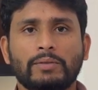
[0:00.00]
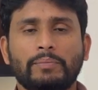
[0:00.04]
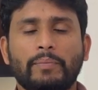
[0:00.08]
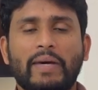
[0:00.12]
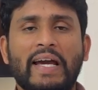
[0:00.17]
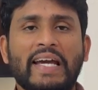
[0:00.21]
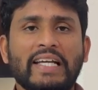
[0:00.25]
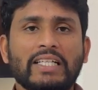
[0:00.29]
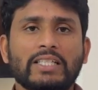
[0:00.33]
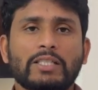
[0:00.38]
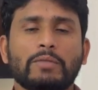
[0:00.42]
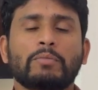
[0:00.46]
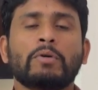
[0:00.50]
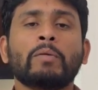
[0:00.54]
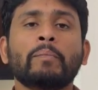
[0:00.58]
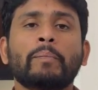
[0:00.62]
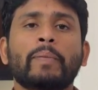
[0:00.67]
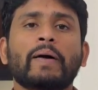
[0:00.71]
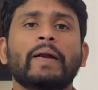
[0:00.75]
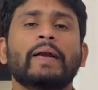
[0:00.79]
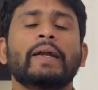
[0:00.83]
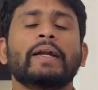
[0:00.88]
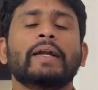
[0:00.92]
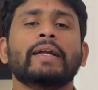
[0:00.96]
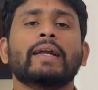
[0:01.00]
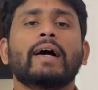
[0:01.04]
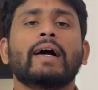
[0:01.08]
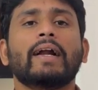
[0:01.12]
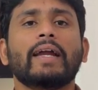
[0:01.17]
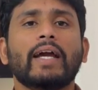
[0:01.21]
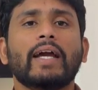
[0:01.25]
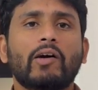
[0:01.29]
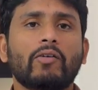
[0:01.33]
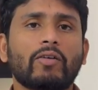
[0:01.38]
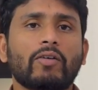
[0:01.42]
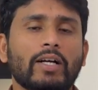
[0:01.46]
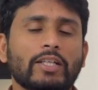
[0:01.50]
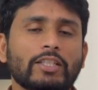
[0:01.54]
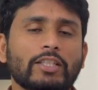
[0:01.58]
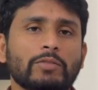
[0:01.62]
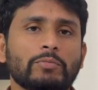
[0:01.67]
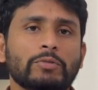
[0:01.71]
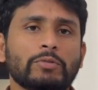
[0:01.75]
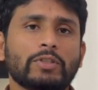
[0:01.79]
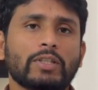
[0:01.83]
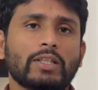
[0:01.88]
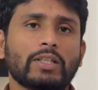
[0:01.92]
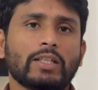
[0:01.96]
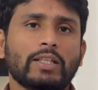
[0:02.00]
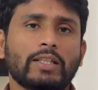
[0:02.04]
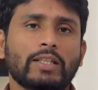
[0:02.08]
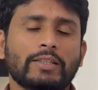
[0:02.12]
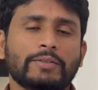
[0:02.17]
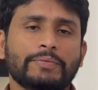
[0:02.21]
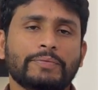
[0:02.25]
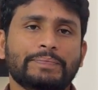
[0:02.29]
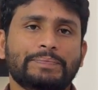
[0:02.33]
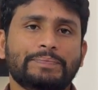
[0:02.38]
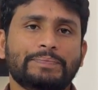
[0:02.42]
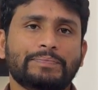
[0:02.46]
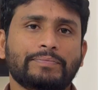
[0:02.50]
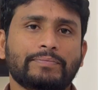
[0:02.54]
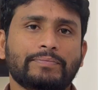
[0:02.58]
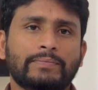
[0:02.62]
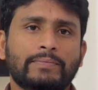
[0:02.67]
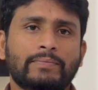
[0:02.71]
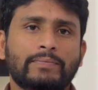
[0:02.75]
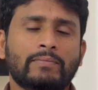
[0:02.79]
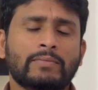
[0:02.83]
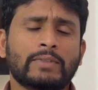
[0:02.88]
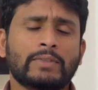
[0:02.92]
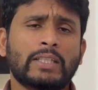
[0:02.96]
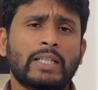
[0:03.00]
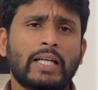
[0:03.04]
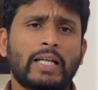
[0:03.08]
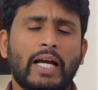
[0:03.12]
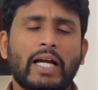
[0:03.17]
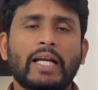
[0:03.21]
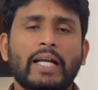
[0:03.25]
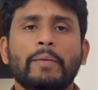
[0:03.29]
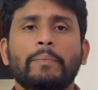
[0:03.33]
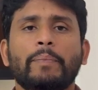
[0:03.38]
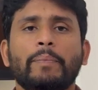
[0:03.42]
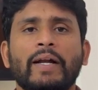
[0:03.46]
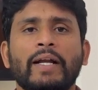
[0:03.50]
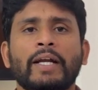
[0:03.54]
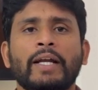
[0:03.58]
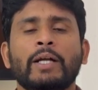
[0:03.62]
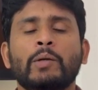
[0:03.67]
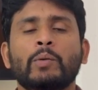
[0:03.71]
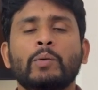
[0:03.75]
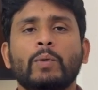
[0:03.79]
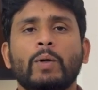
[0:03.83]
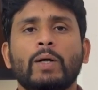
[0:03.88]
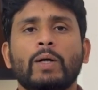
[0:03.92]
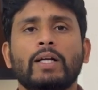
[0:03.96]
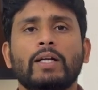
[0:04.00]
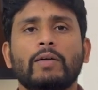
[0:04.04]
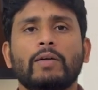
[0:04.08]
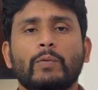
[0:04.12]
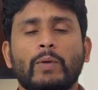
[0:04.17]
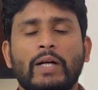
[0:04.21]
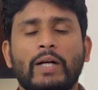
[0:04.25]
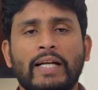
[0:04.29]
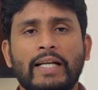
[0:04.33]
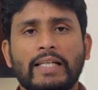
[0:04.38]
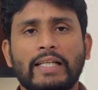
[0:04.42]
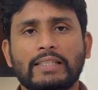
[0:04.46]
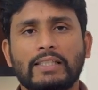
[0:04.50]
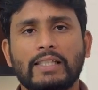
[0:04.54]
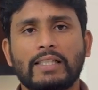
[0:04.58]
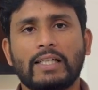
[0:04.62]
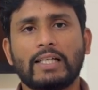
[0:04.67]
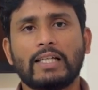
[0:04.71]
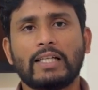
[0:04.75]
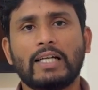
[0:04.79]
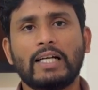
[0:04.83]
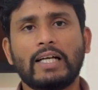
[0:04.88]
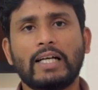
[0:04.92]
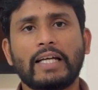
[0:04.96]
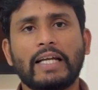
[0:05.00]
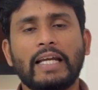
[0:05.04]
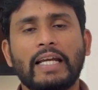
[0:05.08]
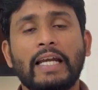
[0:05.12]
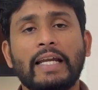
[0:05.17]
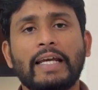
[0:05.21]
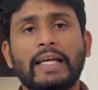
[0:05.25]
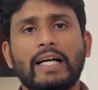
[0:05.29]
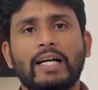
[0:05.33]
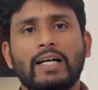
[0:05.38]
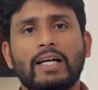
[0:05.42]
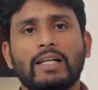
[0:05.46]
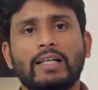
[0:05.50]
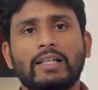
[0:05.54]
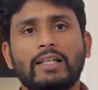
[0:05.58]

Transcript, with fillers: మ్యాక్సిమం పన్నెండు ఆడే అవకాశం ఉంది అండ్ ఈ పన్నెండు వన్ వన్ డేస్లల్లా ఇండియా